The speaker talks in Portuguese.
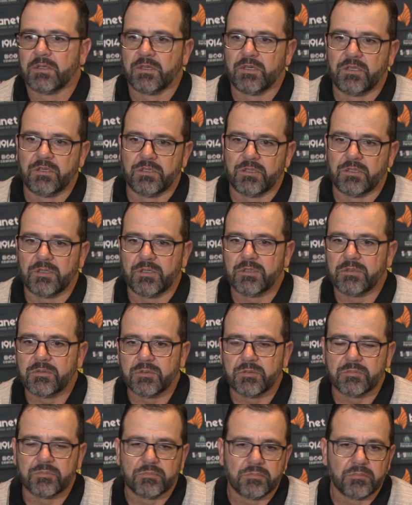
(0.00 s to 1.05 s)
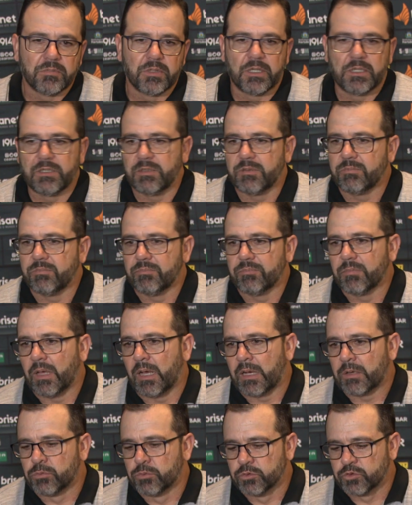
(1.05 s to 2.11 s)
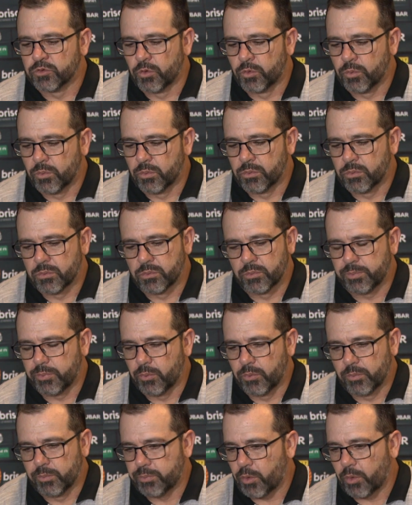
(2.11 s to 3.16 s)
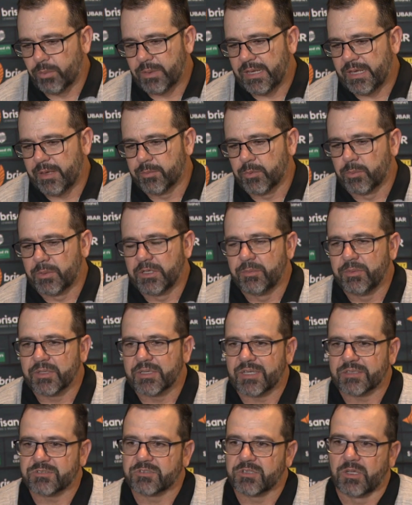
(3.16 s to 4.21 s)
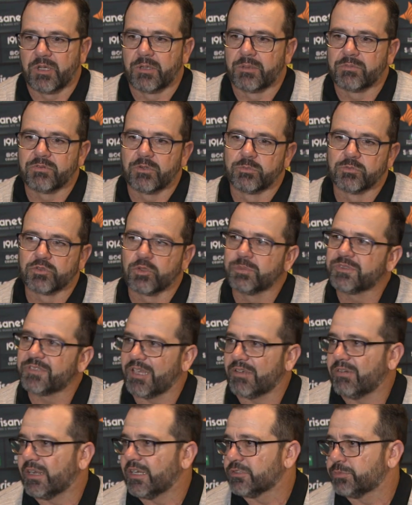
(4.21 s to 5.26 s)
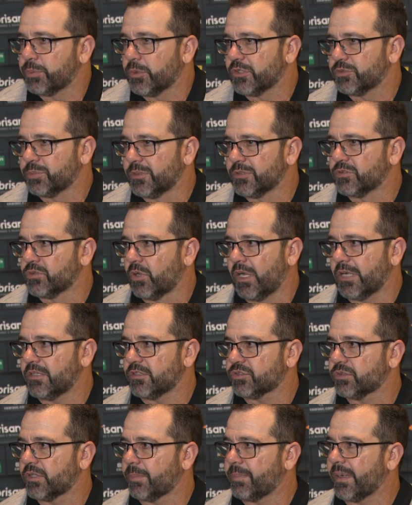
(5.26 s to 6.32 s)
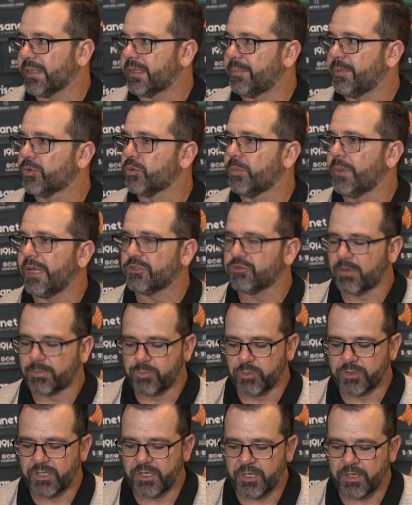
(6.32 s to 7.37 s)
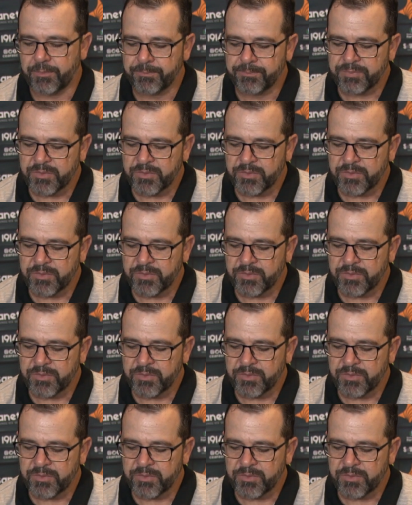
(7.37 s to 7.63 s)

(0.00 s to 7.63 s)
Ele, ele, ele acusou um, um, um, problema, uma limitação. Vamos observar nas próximas horas. Acho que o departamento médico vai poder